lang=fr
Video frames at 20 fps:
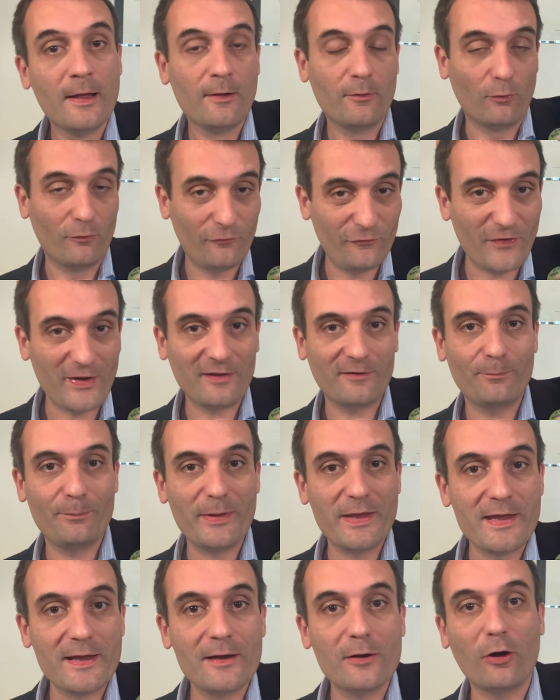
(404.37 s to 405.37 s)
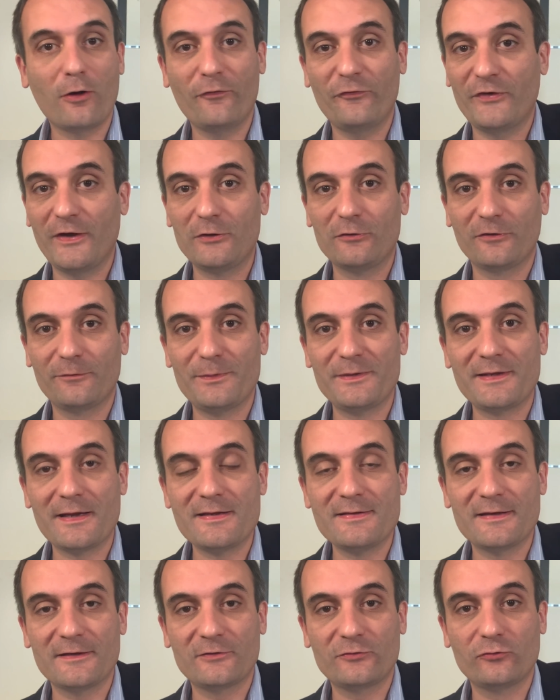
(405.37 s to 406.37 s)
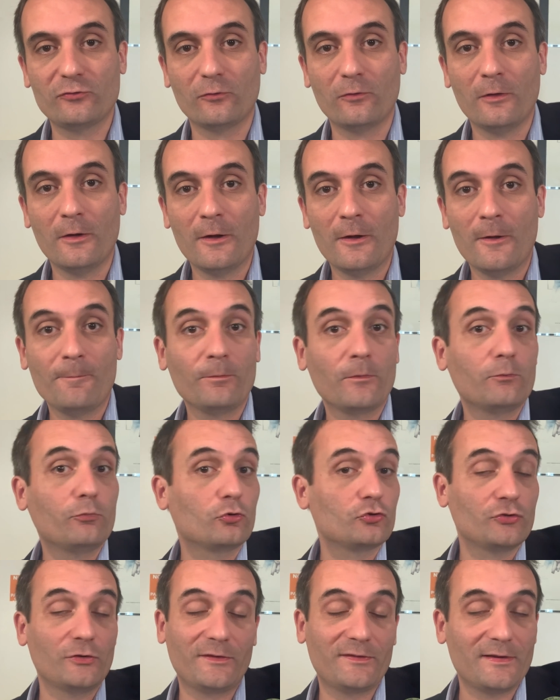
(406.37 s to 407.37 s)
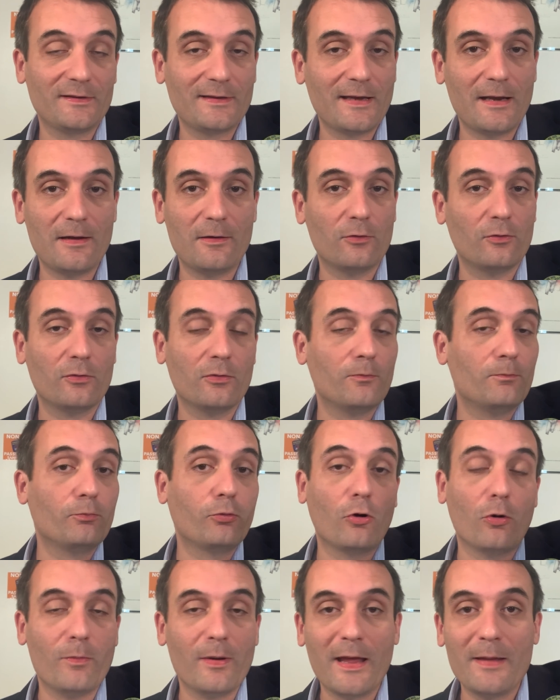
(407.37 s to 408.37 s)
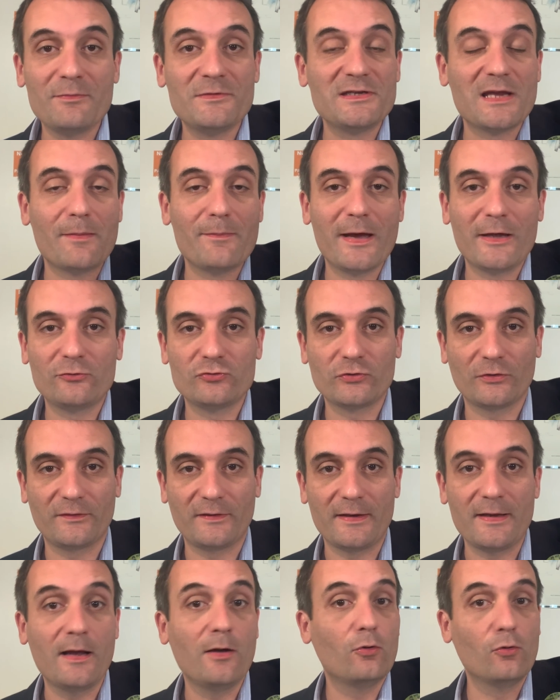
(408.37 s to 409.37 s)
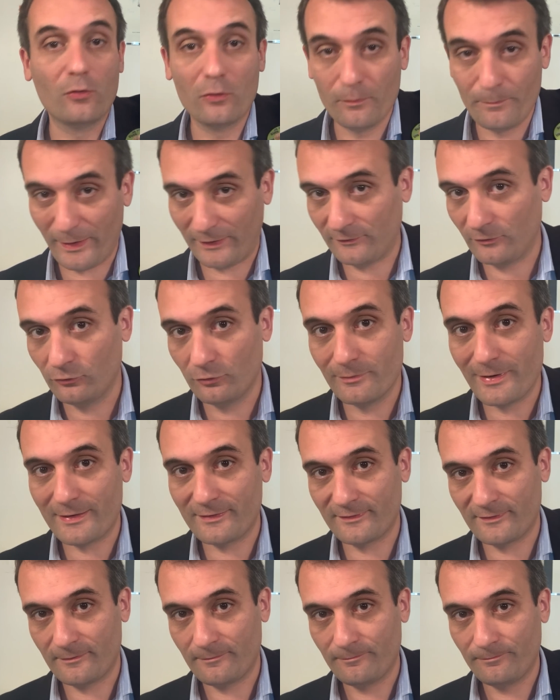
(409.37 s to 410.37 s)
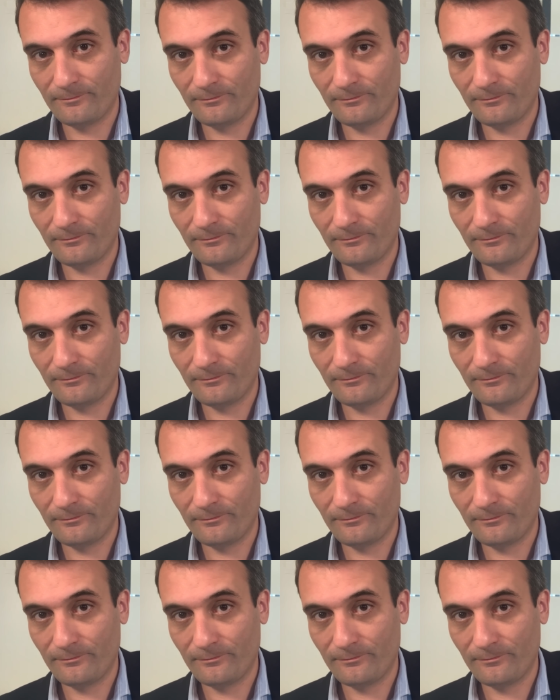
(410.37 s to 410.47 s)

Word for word: on fasse payer leurs frais d'hospitalisation pour je ne sais quel euh, problème, diabète ou j'en sais rien, aux personnes obèses.